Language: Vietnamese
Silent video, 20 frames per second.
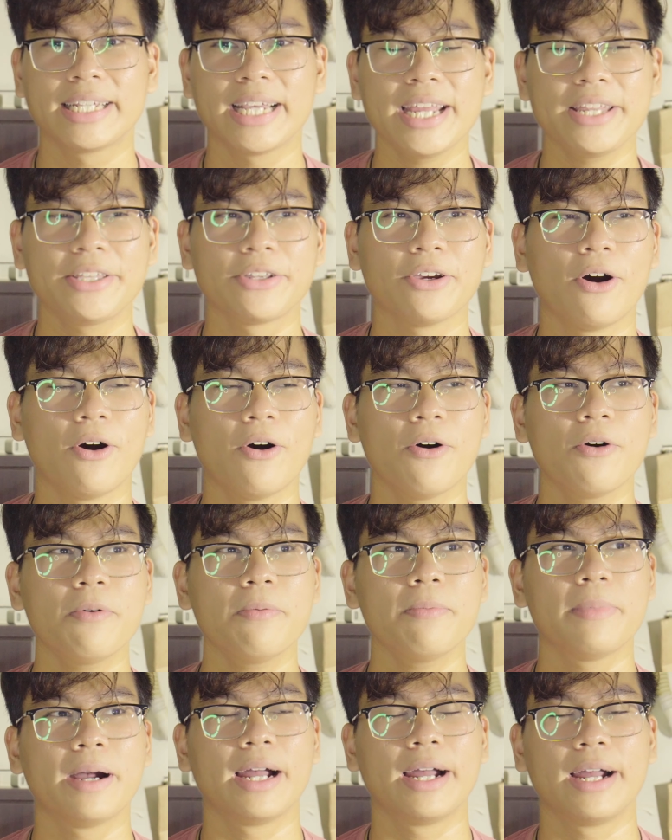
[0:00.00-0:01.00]
cái
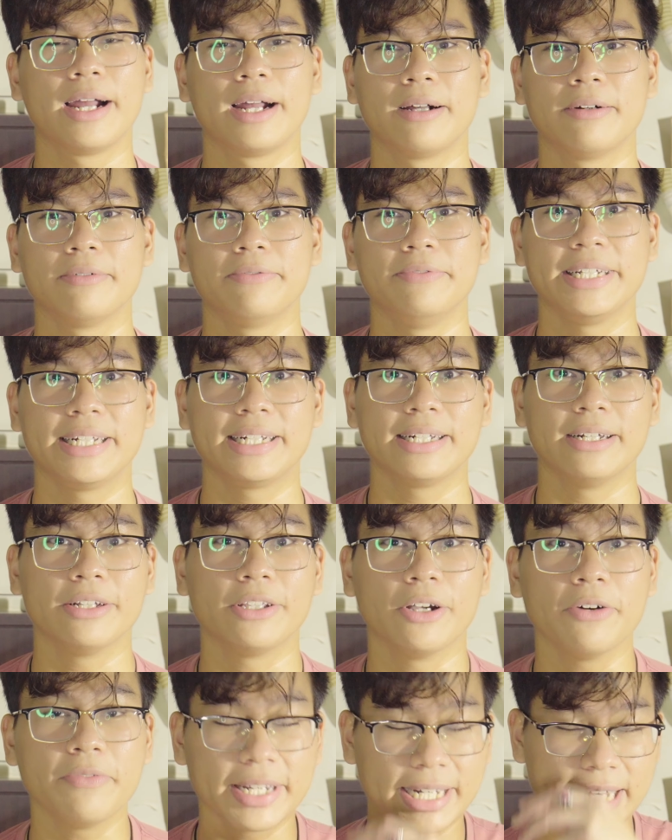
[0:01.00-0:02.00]
chỗ mà
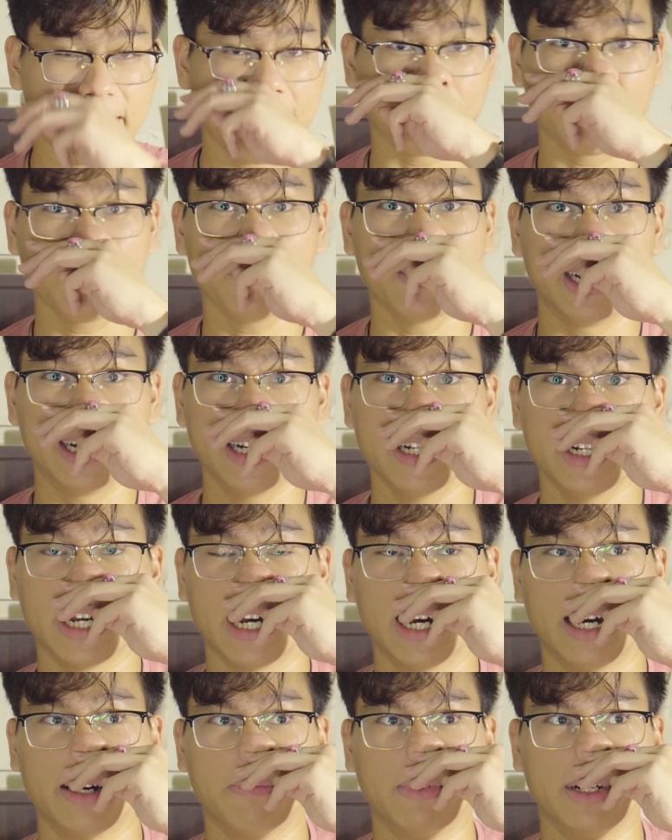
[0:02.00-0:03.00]
chỗ việc làm của mình á,
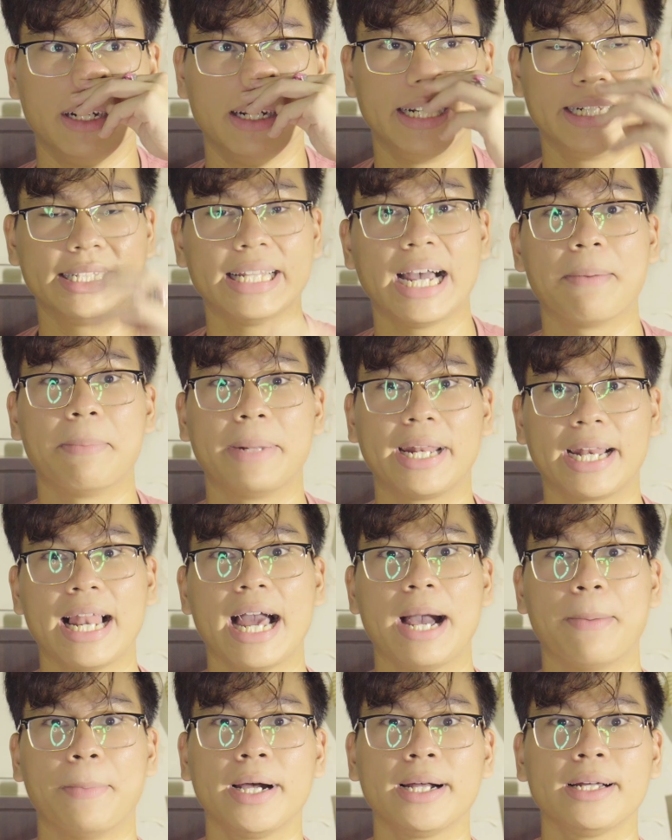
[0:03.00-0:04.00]
là mình hiện tại mình đang
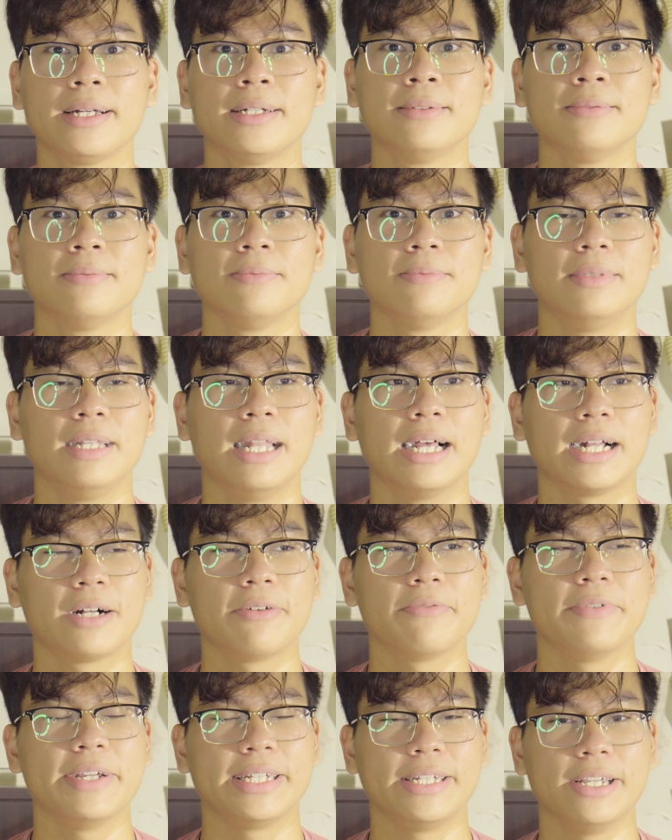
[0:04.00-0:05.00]
làm á là
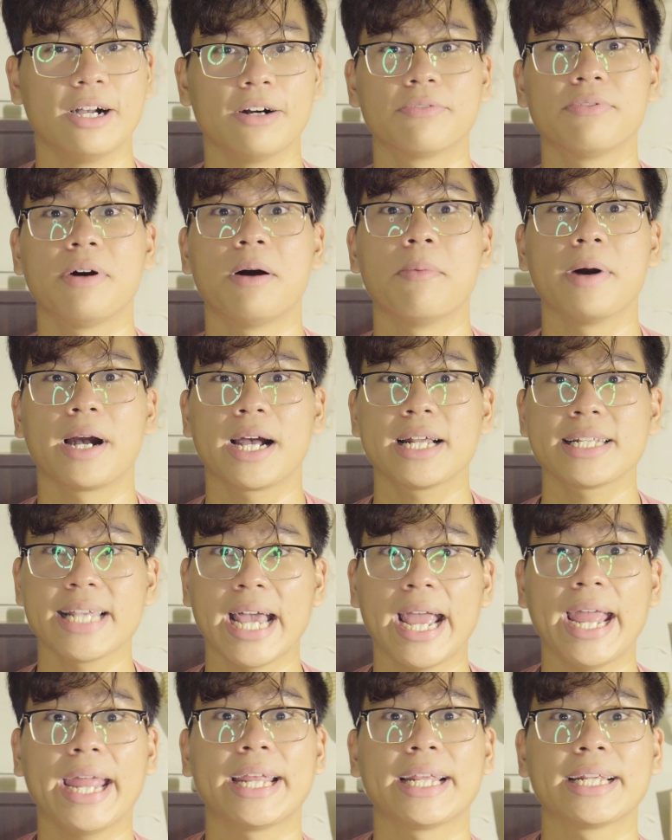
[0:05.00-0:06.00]
công việc dọn phòng ở khách
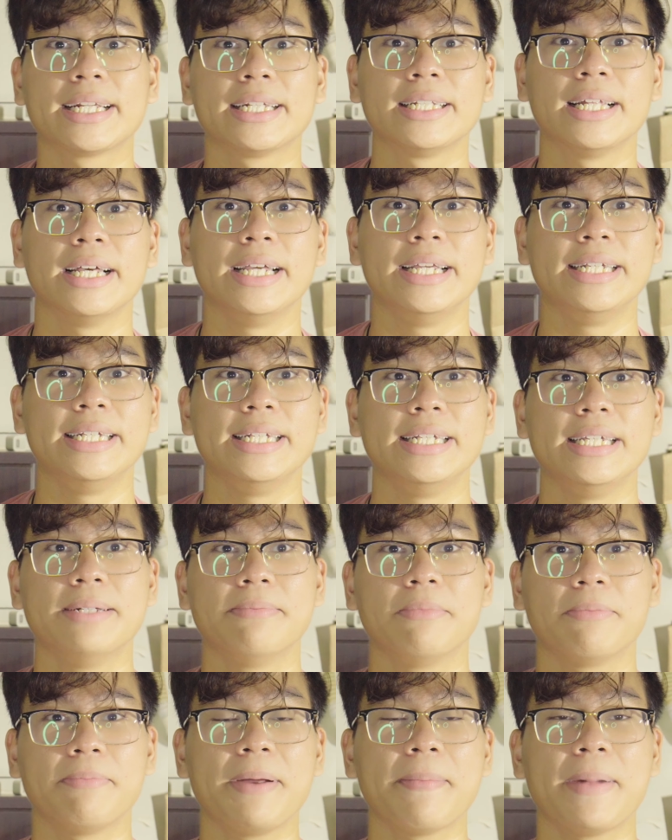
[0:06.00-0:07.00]
sạn. Thì
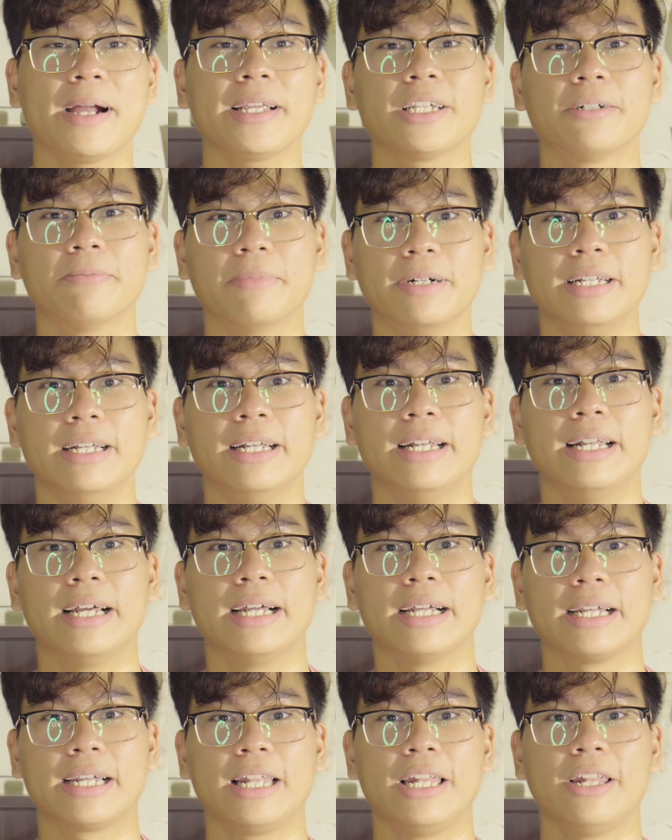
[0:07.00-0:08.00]
may mắn cho mình
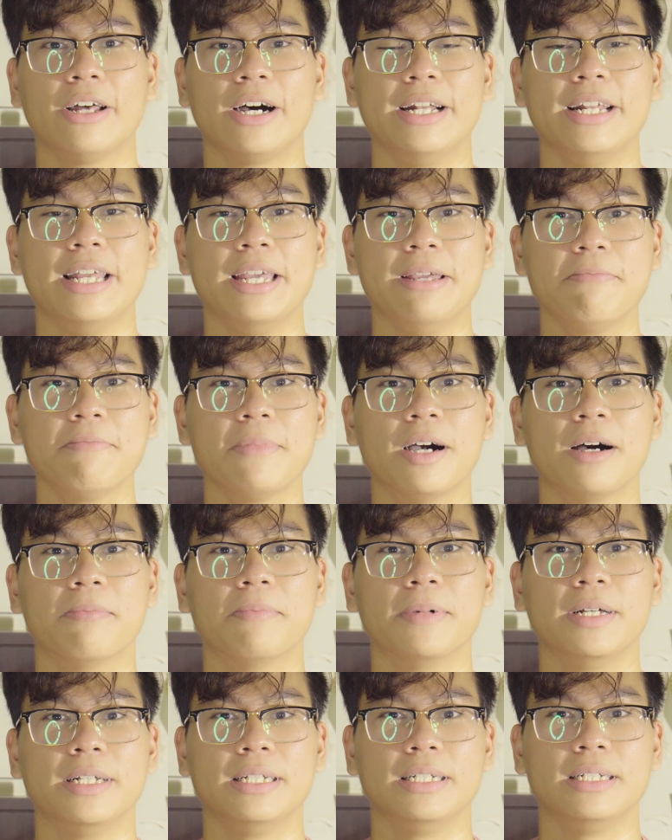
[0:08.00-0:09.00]
là cái thời điểm mà
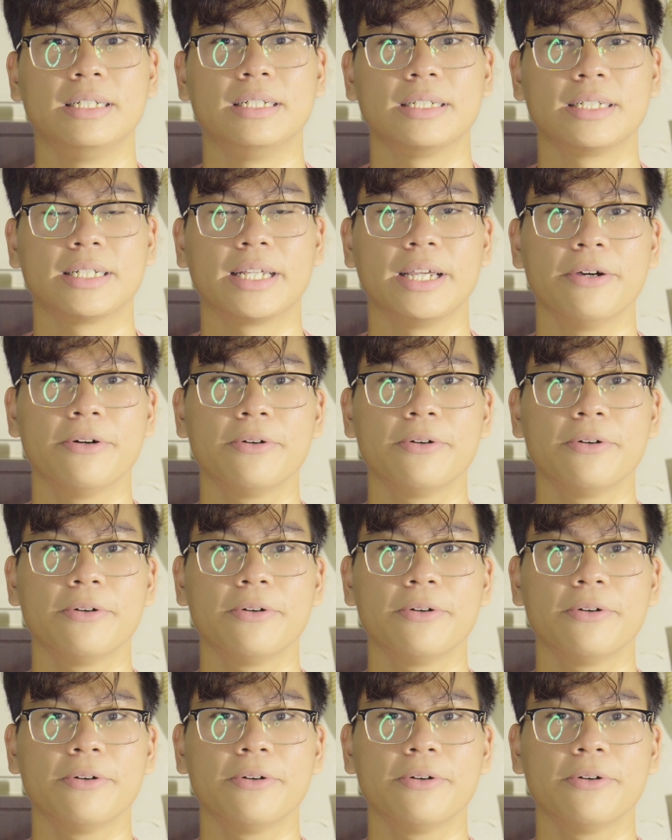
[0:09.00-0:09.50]
mình